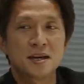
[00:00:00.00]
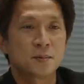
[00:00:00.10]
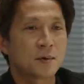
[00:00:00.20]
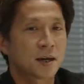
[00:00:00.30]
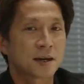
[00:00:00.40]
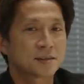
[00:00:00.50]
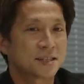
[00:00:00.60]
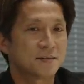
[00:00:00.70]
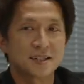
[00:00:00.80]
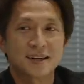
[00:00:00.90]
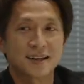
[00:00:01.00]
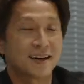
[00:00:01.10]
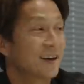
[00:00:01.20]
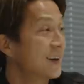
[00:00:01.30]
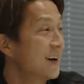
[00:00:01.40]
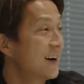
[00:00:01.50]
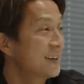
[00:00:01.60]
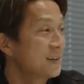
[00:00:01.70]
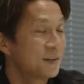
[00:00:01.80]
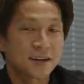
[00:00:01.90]
ディアも分かるじゃんみたいな、
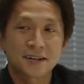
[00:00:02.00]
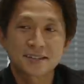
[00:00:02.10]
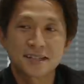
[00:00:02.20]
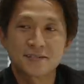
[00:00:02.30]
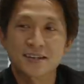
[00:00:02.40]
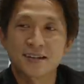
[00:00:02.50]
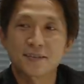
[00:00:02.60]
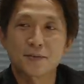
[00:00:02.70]
相手も分かるじゃんみたいな